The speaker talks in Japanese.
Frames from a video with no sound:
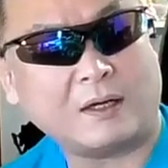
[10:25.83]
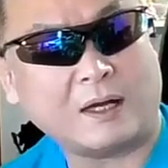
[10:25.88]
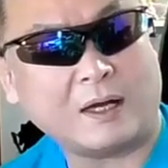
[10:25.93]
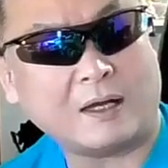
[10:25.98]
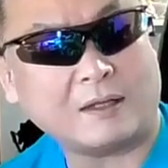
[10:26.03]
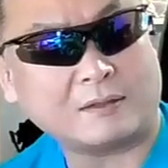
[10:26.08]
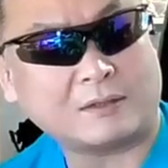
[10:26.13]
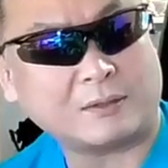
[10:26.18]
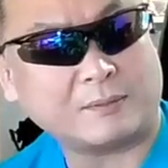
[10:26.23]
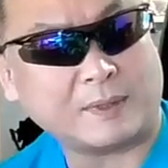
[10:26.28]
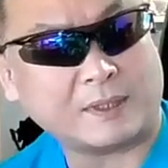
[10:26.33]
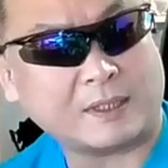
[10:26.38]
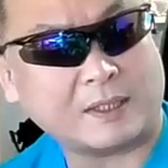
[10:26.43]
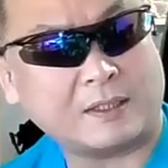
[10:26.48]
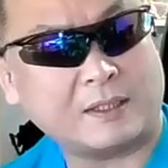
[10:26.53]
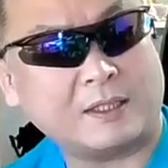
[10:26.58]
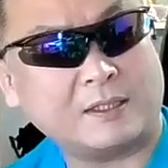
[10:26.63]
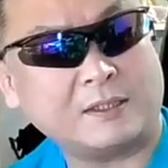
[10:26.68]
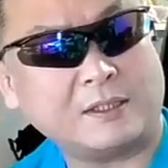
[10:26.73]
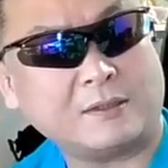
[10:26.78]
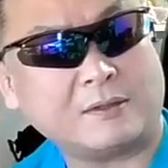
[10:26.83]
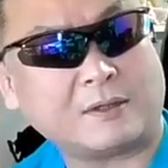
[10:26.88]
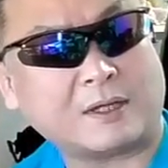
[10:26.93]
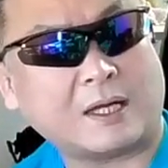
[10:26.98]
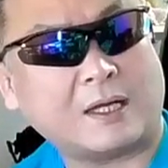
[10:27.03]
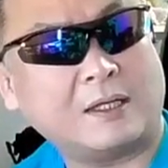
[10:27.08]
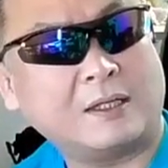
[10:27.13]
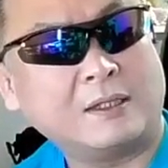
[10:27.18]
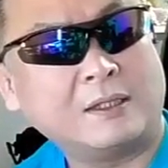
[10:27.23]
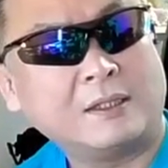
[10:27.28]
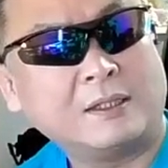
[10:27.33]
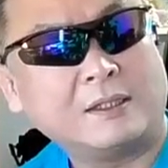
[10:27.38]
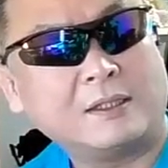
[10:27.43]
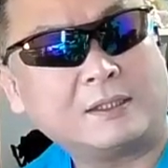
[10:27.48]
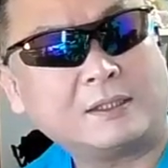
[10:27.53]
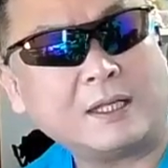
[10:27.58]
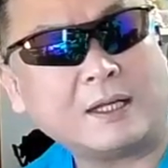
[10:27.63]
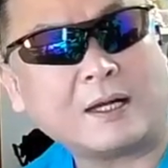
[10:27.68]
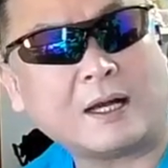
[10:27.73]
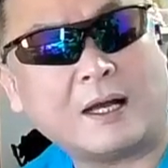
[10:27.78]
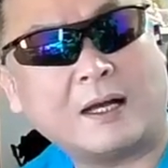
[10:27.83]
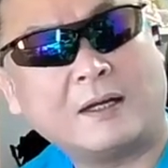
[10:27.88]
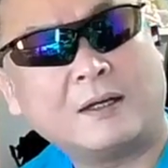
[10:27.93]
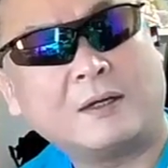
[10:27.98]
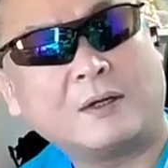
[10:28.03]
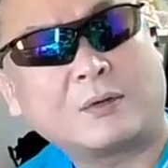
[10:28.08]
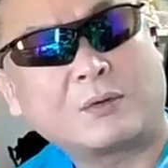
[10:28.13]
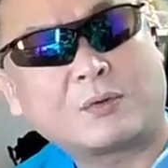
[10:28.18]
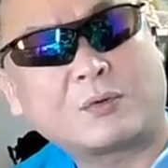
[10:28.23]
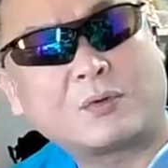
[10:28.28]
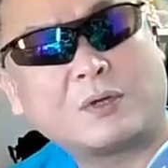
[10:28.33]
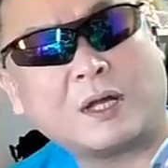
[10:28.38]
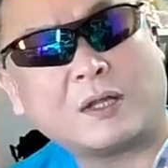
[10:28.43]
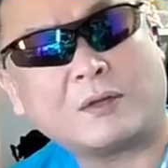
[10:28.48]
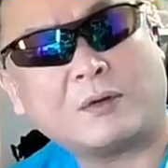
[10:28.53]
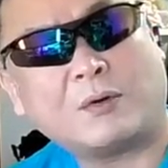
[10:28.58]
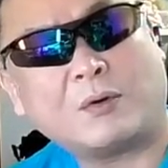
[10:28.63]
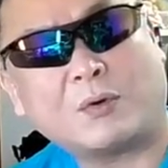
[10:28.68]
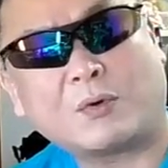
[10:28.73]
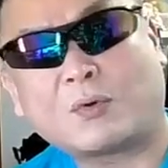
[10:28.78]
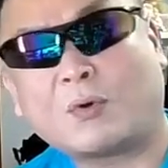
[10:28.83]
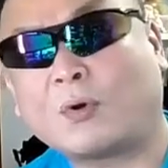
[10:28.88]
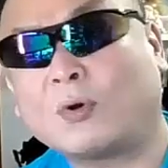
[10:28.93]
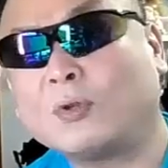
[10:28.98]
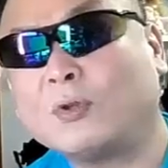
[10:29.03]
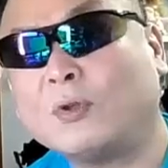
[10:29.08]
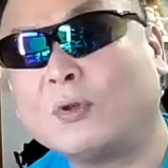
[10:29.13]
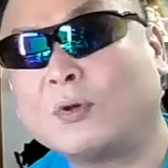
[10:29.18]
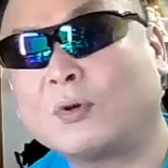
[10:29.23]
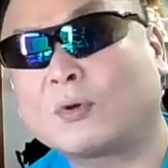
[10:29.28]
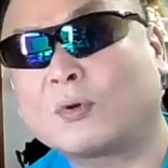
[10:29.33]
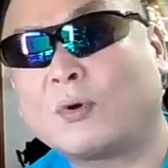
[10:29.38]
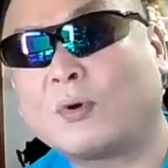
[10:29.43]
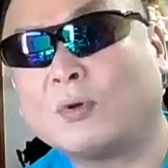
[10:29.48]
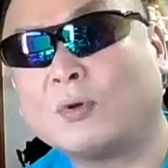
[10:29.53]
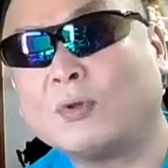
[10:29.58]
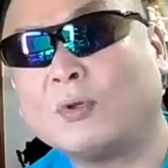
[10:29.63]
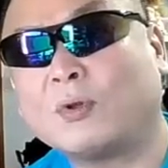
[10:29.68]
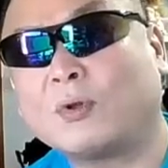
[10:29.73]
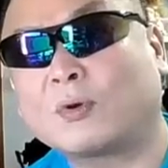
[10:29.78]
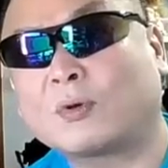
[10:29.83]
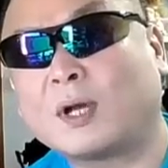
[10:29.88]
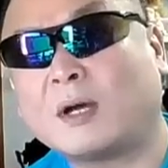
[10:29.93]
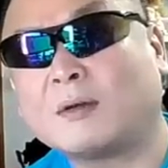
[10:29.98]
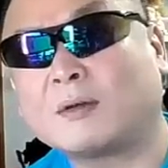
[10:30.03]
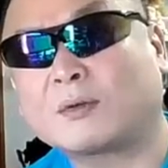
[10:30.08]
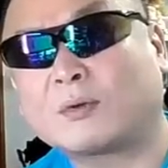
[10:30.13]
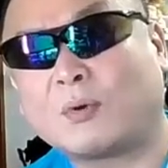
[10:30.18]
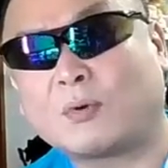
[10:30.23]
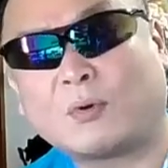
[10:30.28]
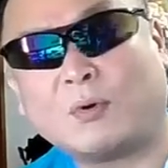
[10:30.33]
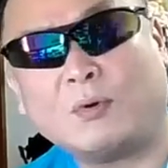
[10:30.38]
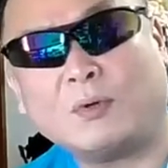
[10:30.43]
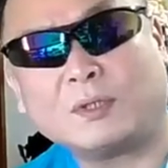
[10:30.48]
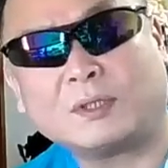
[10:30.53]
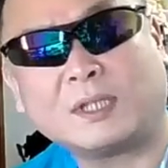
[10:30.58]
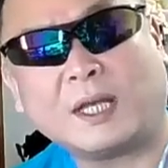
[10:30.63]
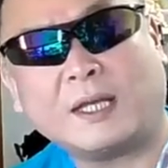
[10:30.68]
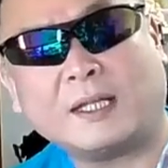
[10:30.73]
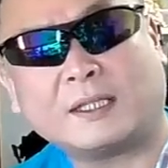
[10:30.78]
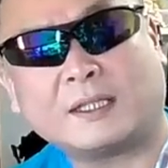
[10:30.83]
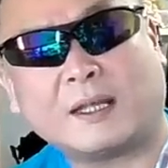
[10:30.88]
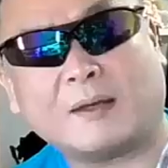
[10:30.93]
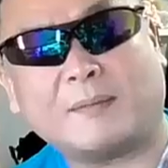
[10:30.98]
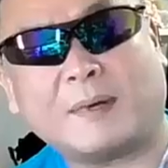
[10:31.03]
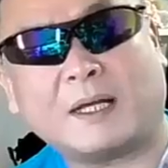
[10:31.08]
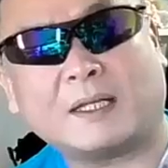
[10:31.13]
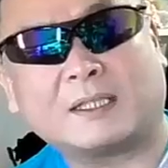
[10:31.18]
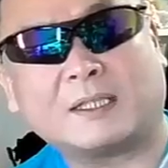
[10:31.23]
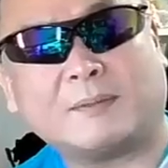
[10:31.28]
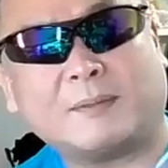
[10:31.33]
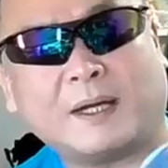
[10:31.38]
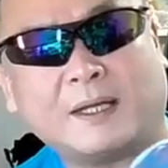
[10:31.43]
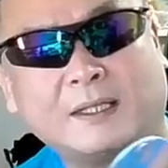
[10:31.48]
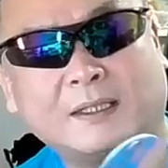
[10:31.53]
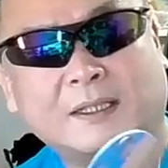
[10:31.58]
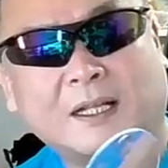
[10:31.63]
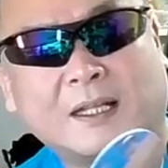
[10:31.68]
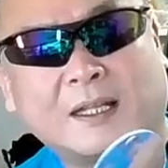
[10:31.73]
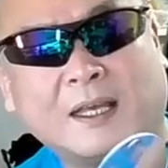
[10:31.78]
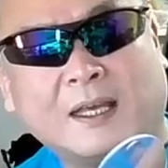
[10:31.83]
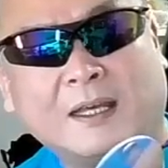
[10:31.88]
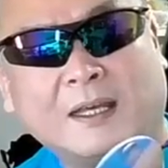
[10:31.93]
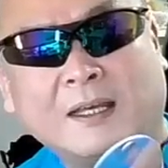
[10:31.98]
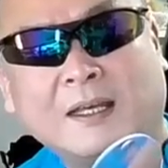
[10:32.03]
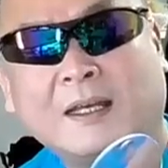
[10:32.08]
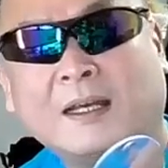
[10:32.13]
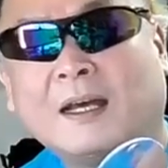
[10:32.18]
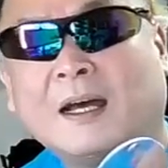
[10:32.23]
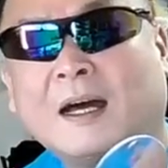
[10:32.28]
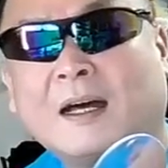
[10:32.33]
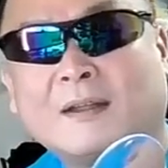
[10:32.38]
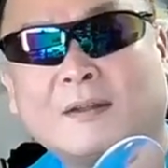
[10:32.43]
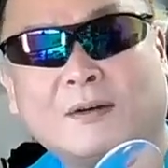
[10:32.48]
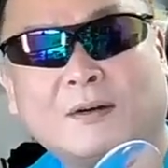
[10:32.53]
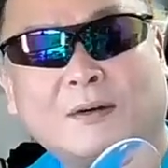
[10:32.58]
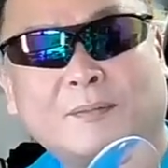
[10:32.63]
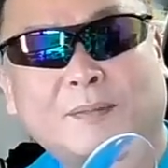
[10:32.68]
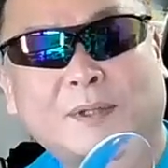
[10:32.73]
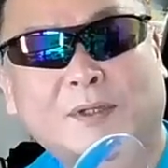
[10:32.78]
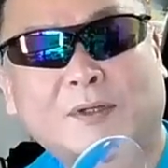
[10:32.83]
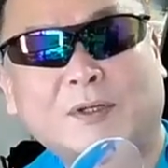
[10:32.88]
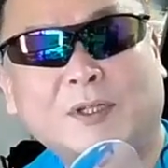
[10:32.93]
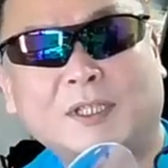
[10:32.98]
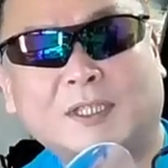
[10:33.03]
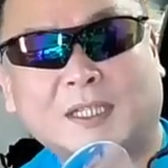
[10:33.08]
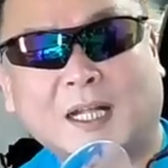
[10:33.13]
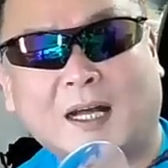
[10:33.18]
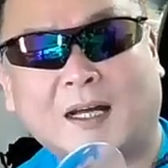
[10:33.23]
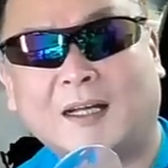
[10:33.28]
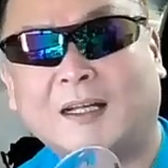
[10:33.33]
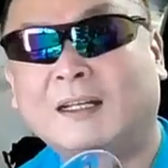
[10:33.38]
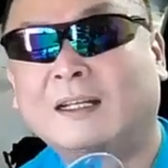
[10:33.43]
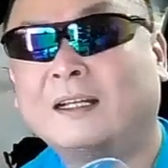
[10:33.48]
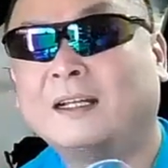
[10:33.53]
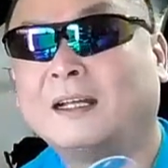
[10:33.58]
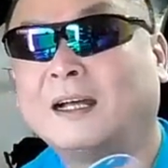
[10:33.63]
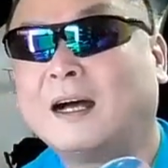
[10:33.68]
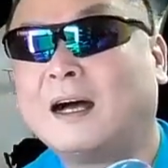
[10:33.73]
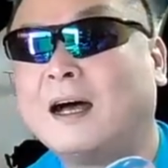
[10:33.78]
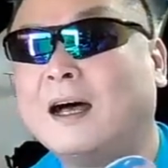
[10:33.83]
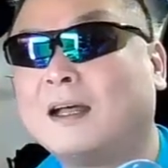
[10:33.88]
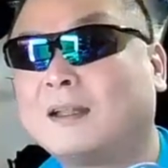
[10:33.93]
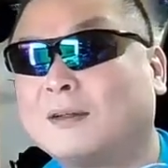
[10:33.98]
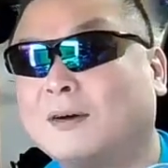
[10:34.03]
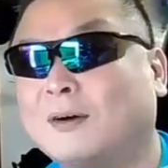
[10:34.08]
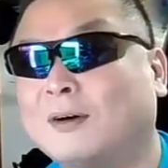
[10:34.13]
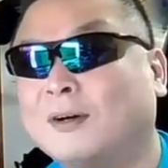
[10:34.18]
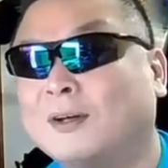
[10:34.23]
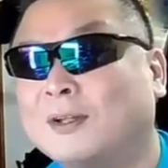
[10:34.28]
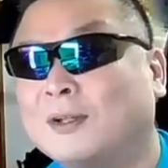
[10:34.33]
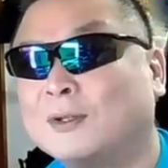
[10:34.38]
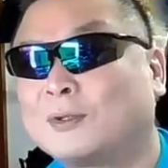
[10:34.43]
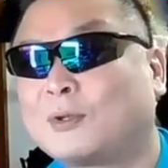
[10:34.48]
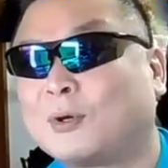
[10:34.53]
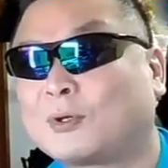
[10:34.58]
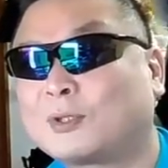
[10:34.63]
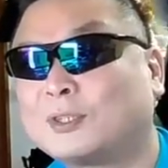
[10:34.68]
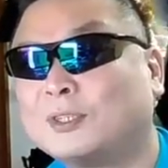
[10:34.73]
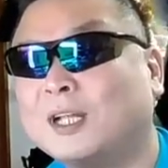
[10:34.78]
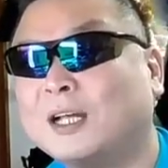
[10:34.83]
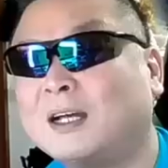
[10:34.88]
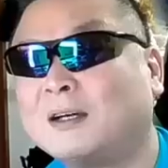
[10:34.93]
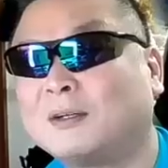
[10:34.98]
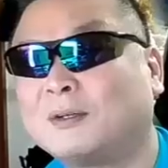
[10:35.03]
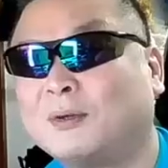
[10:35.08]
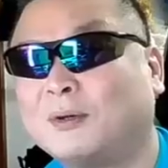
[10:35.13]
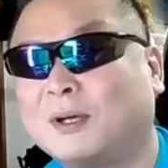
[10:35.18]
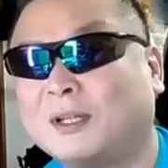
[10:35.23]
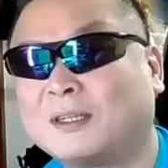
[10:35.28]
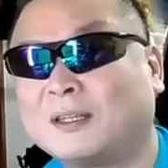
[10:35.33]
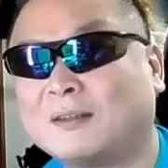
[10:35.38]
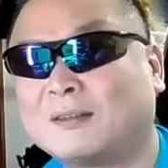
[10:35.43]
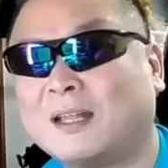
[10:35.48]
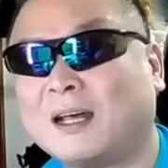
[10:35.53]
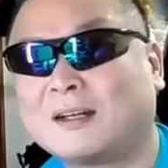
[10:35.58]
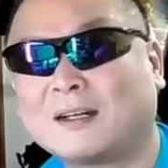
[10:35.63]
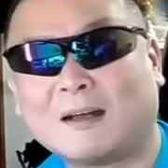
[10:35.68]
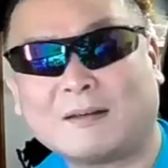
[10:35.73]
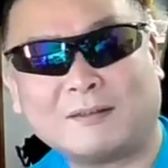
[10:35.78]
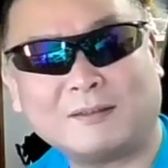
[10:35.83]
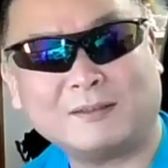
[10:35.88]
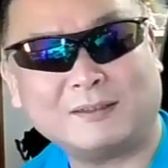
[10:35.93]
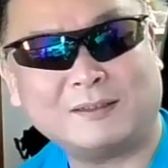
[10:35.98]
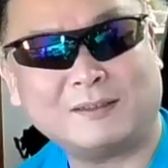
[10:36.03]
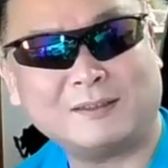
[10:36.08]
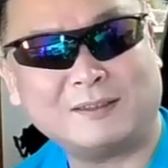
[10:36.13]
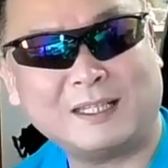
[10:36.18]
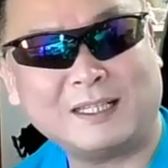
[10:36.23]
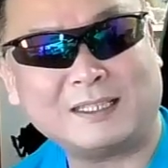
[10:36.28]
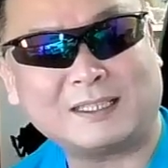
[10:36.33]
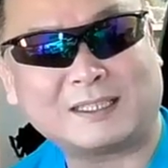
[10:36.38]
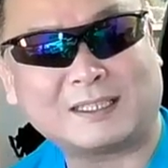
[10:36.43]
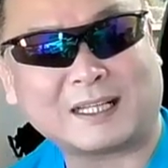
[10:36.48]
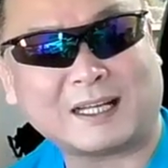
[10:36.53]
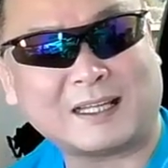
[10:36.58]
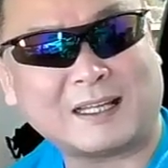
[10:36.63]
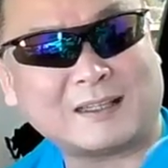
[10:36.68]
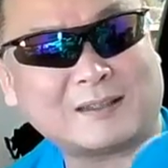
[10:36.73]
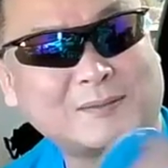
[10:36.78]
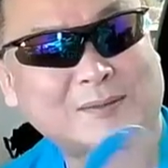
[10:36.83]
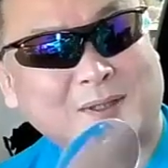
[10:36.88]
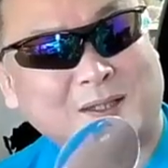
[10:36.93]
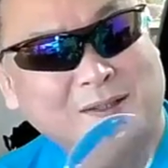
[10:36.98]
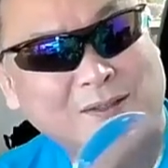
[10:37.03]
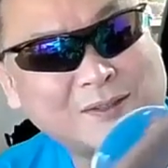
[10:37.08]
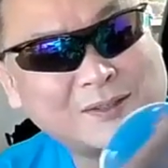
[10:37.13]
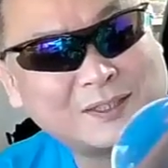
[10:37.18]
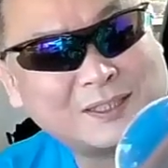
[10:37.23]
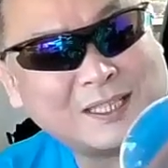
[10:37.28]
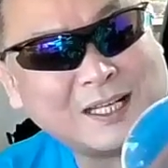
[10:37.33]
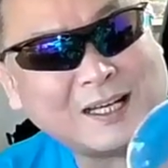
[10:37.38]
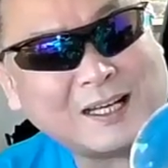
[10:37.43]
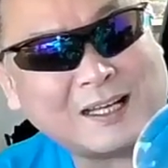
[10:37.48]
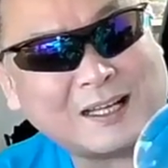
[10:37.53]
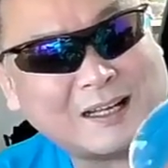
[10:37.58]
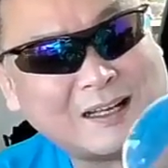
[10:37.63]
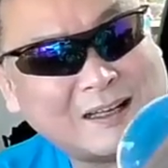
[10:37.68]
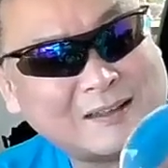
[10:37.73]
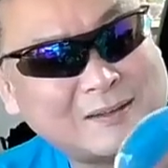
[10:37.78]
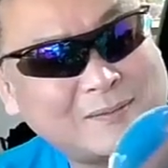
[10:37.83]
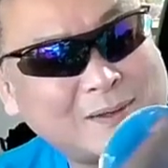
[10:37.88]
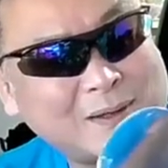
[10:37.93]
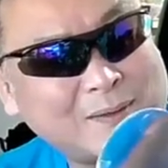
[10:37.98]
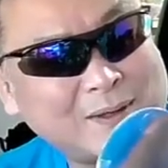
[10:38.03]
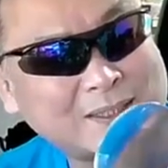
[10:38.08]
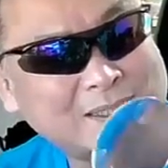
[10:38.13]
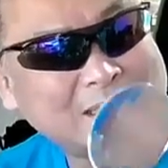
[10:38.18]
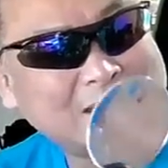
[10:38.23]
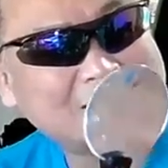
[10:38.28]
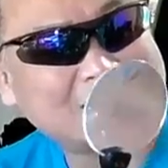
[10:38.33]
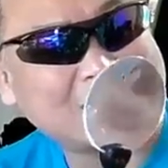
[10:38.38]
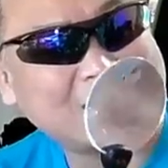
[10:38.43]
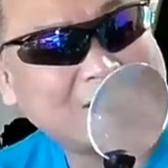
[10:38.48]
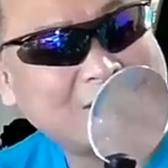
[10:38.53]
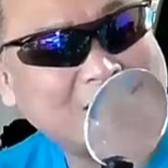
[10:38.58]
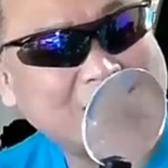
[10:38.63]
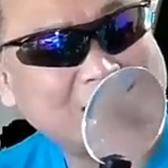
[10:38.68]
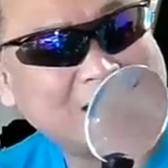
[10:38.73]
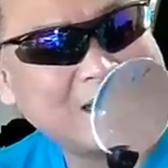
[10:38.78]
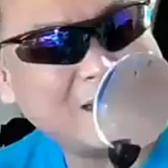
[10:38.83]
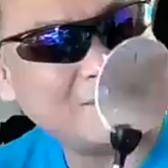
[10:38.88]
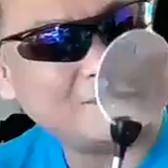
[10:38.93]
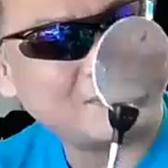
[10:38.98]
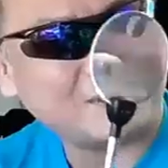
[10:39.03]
あちょっと待ってネジとか下かあのここのここの六角ここを押さえて回せばいいんだねあのびっくりしたあの特殊なあの南角レンチかなと思ったけど下からあの回してあるんだねこれね